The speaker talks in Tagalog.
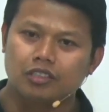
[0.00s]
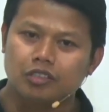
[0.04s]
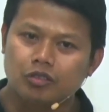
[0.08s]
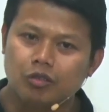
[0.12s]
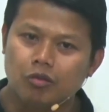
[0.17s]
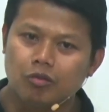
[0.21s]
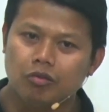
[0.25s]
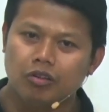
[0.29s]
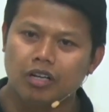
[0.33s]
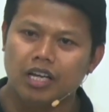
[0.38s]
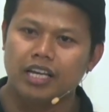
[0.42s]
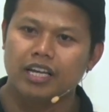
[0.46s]

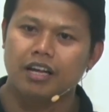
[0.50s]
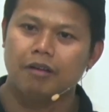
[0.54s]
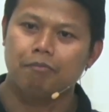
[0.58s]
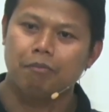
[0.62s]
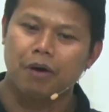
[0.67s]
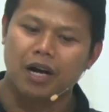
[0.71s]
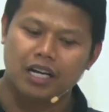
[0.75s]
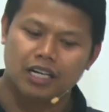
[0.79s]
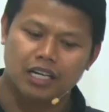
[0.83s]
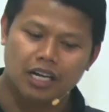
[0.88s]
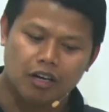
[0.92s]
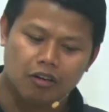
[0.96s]
tunay na
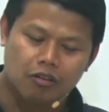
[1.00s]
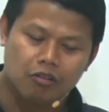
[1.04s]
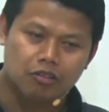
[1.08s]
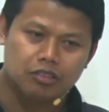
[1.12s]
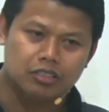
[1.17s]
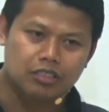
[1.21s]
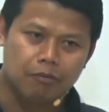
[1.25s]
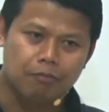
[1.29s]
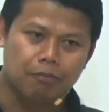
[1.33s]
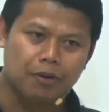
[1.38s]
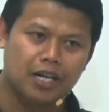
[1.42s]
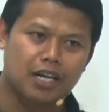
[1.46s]
paglago sa
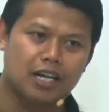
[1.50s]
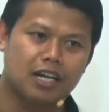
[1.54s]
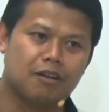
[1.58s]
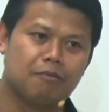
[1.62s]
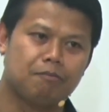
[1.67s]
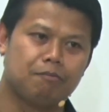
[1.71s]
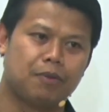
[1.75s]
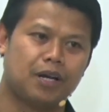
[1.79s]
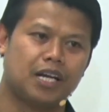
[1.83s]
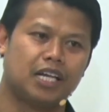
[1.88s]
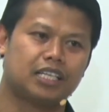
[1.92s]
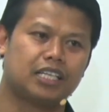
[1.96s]

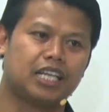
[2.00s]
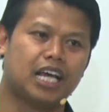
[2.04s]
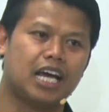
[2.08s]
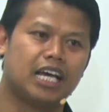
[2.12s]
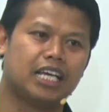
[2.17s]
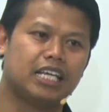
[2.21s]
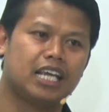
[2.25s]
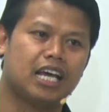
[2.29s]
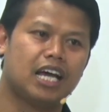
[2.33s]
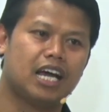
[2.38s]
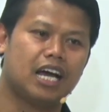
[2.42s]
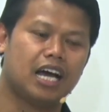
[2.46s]

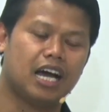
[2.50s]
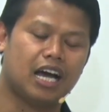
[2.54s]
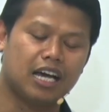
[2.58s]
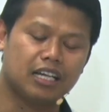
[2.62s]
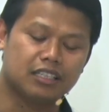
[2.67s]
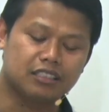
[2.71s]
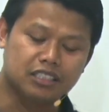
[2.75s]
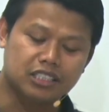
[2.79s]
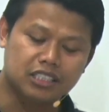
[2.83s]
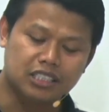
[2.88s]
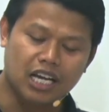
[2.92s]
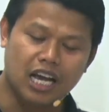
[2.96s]
pananampalataya
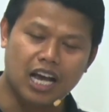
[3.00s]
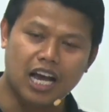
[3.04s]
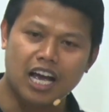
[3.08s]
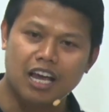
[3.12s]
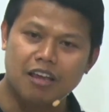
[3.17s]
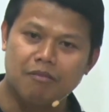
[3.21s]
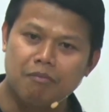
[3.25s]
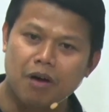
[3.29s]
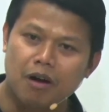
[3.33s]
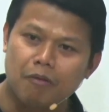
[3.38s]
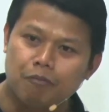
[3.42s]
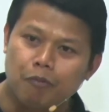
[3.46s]
at siya ay
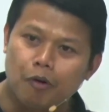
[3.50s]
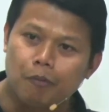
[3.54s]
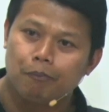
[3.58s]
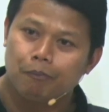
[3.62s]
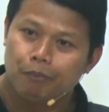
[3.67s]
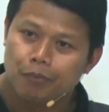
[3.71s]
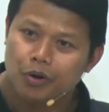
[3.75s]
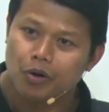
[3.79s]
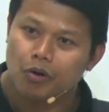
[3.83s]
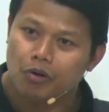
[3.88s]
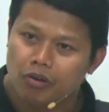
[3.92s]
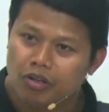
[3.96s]

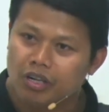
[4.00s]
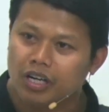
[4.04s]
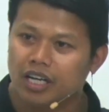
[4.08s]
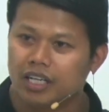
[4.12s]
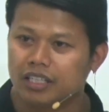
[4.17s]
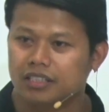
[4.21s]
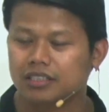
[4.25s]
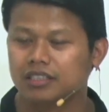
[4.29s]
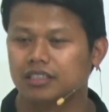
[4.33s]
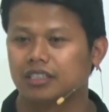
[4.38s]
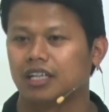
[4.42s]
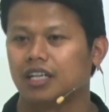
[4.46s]

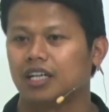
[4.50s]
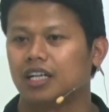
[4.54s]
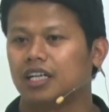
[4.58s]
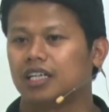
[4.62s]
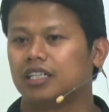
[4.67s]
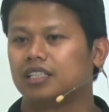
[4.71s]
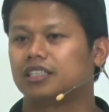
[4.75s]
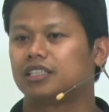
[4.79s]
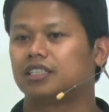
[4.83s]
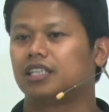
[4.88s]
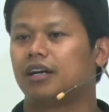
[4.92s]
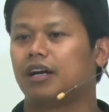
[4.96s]
magpo-progress
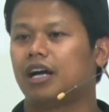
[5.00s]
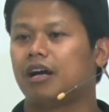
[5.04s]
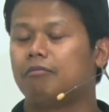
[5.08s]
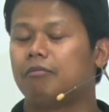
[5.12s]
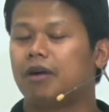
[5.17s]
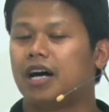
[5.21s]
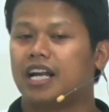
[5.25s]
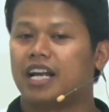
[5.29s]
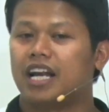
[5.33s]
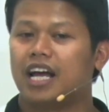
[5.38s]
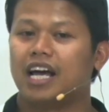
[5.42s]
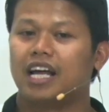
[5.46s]
sa
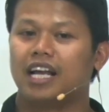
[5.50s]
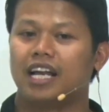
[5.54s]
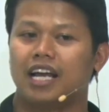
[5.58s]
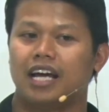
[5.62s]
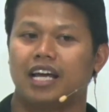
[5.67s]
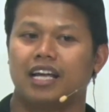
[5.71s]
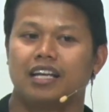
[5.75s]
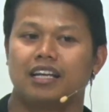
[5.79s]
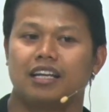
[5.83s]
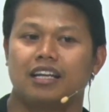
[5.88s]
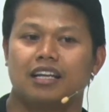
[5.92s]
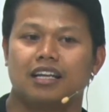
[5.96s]

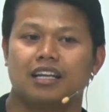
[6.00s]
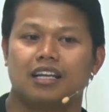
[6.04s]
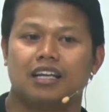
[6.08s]
kabanalan